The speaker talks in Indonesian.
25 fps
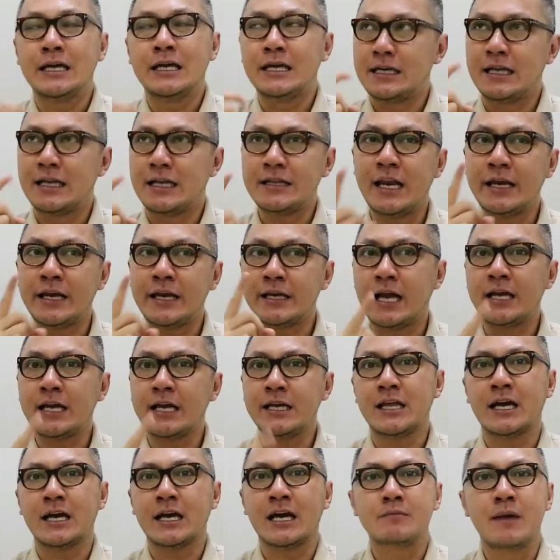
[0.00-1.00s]
Nanti lain
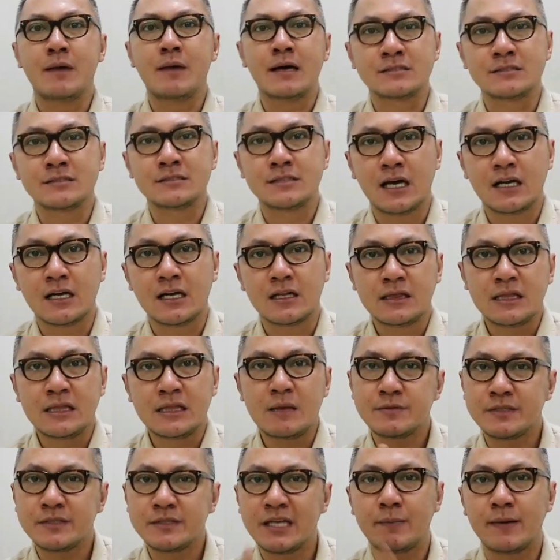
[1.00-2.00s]
kali kita akan bahas tentang
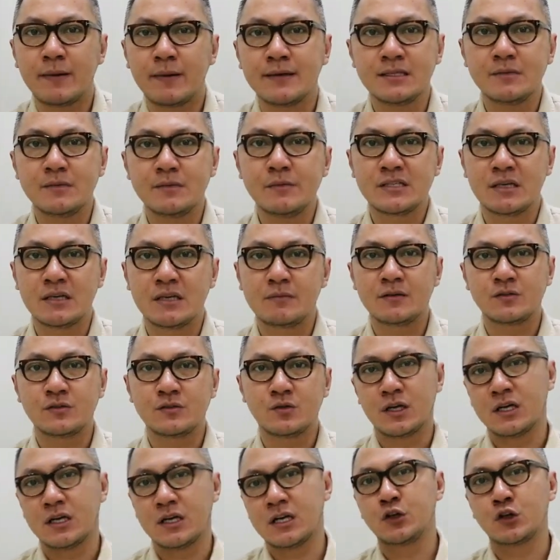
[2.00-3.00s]
tips siapa sih bisa
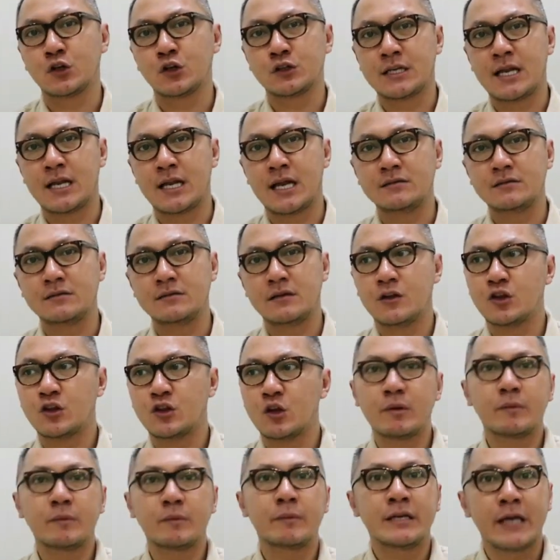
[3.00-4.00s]
masuk ke kedokteran
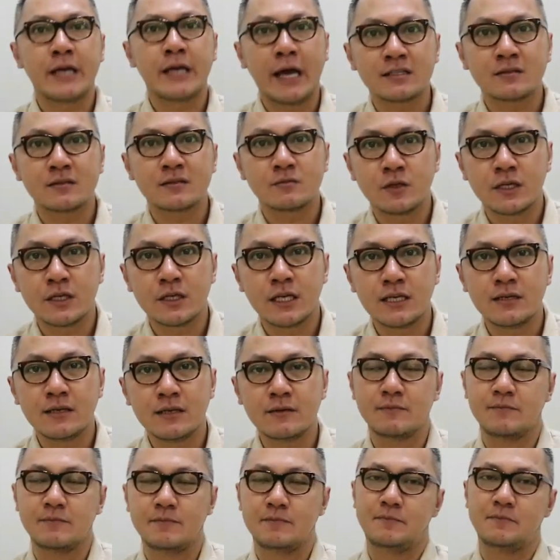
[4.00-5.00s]
atau PPDS
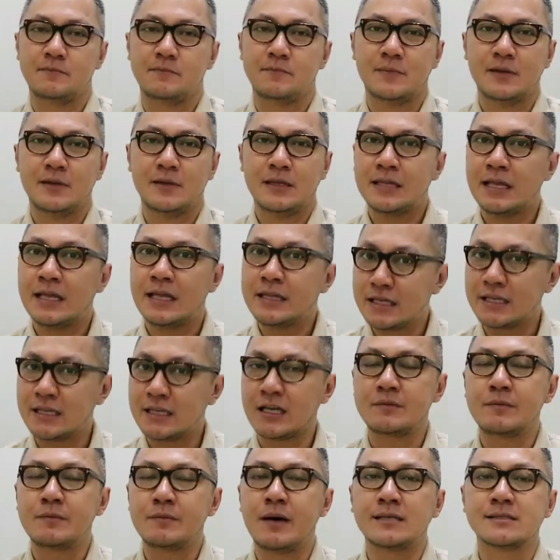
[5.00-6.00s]
mungkin. Nanti
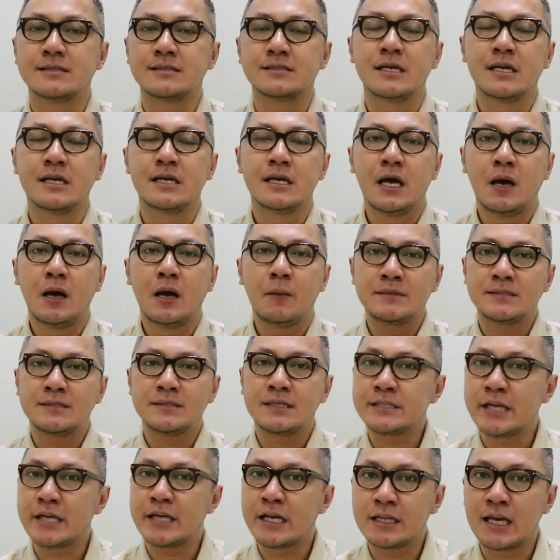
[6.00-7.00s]
kita akan bahas.
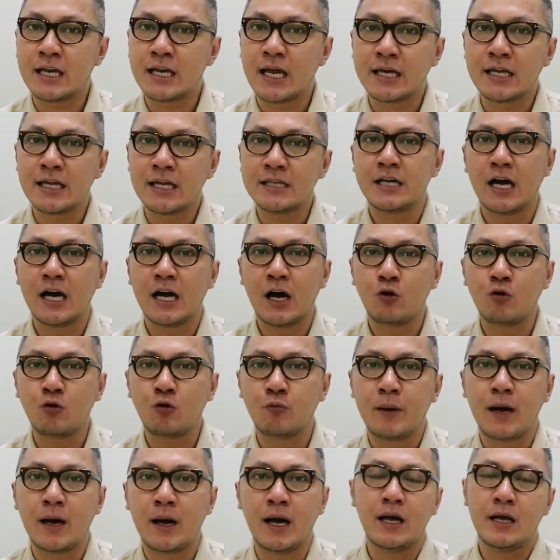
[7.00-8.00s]
Pesan saya yang terakhir jangan
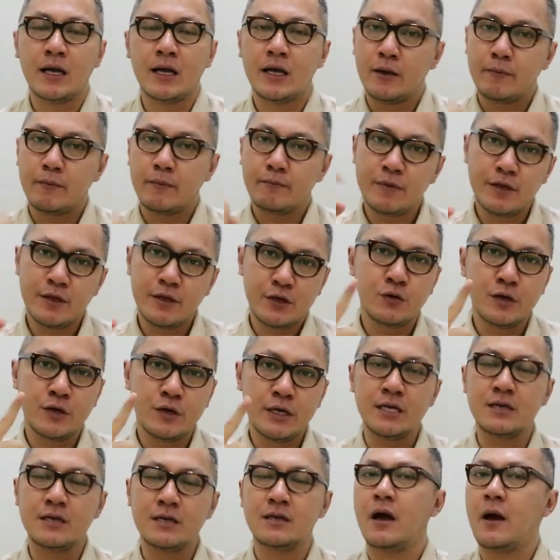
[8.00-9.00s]
lupa be
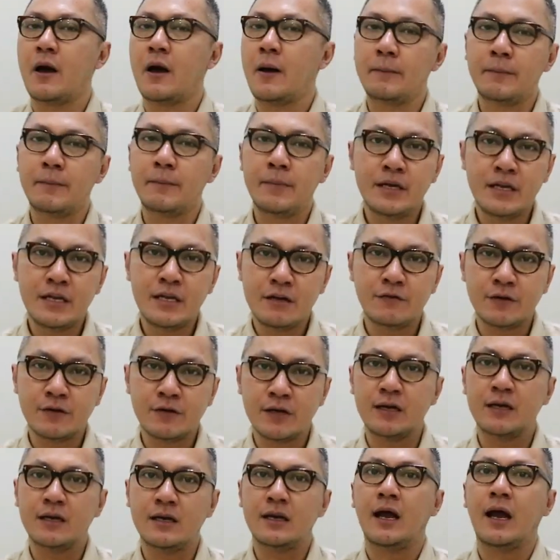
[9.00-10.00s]
unique, be
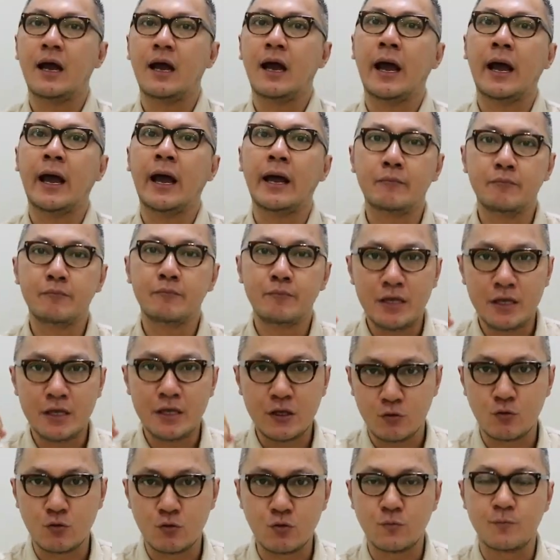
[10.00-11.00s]
different, and be
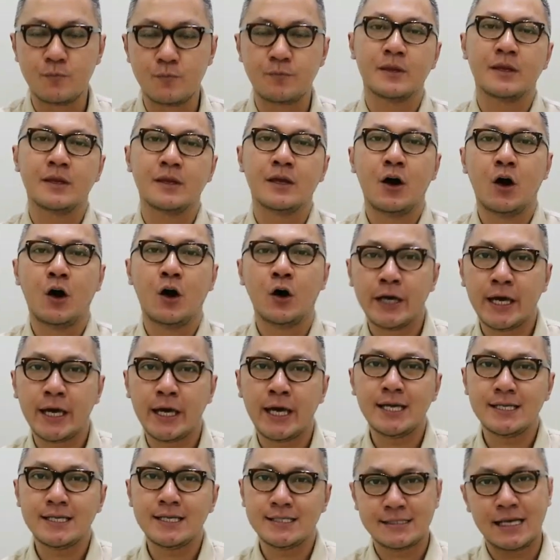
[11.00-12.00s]
you.
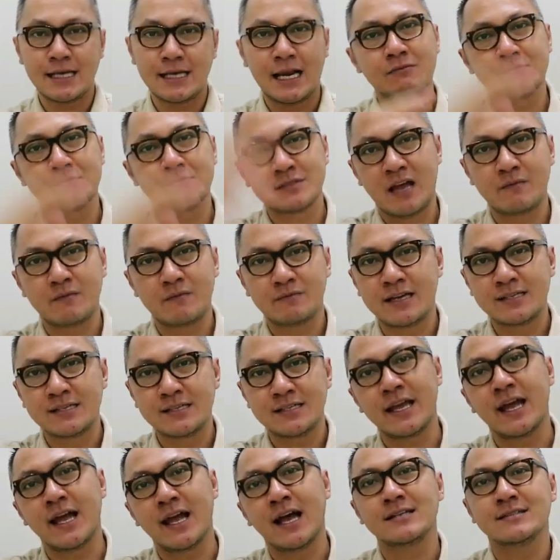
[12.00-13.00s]
Oke, salam sehat dari
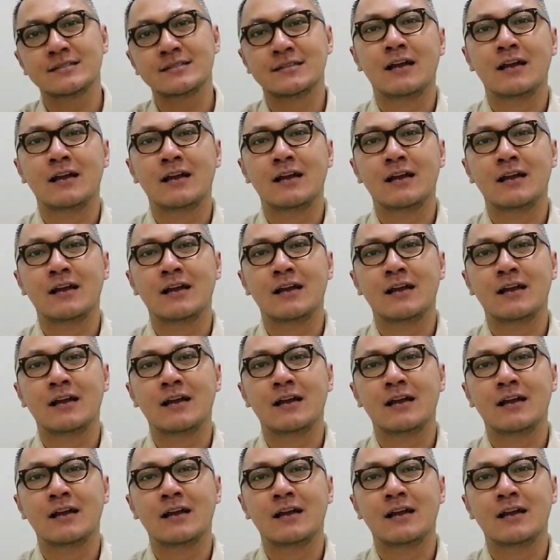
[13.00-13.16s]
saya.